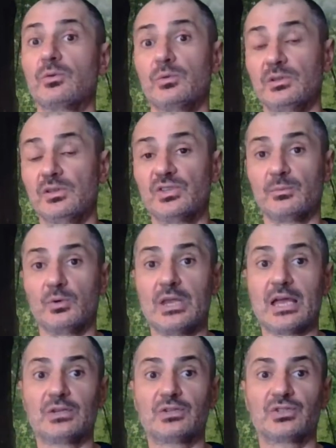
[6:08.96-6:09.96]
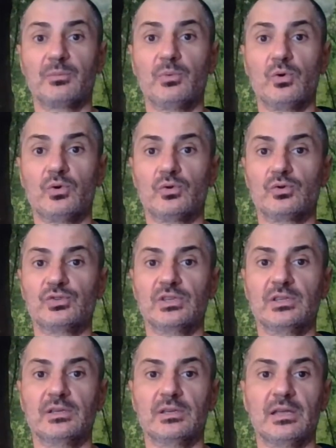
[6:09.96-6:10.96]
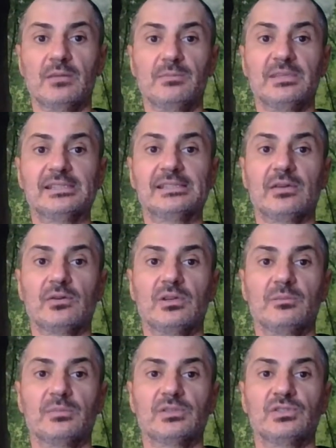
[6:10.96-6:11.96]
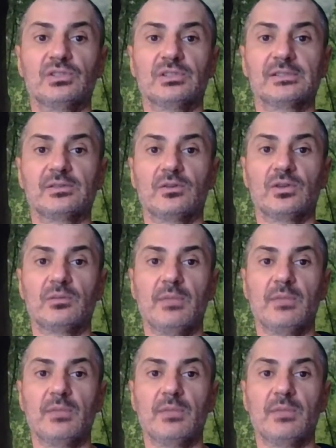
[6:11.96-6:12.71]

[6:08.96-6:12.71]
e quindi diciamo lascia poco così al mistero e all'immaginazione